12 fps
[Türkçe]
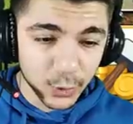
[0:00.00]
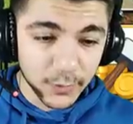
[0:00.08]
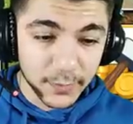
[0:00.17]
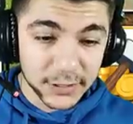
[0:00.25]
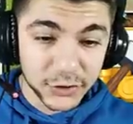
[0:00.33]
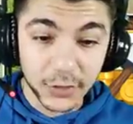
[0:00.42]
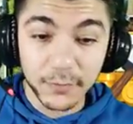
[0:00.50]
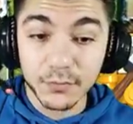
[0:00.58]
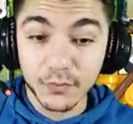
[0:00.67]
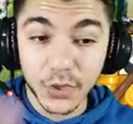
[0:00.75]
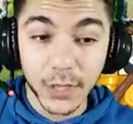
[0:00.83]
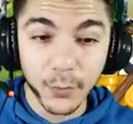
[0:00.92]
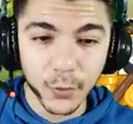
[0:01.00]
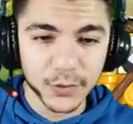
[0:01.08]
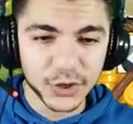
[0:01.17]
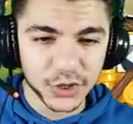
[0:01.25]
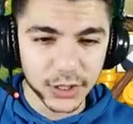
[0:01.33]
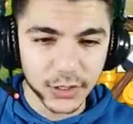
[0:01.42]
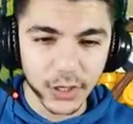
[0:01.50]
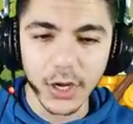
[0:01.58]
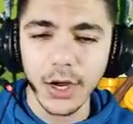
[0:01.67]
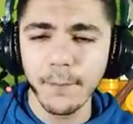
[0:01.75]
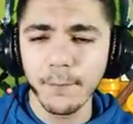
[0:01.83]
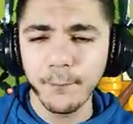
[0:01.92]
milyona basacağım. Depo bitecek.
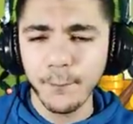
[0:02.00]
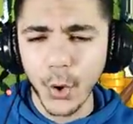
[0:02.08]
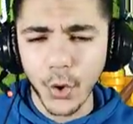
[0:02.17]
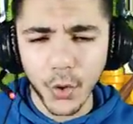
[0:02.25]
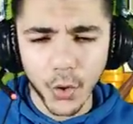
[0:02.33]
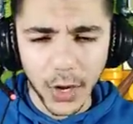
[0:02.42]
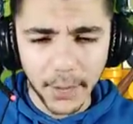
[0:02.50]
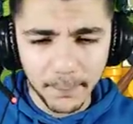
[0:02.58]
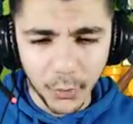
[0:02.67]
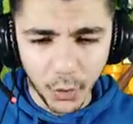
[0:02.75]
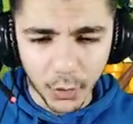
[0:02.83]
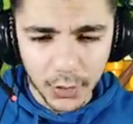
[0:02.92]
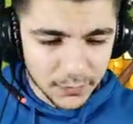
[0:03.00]
Ab Abbo abbo.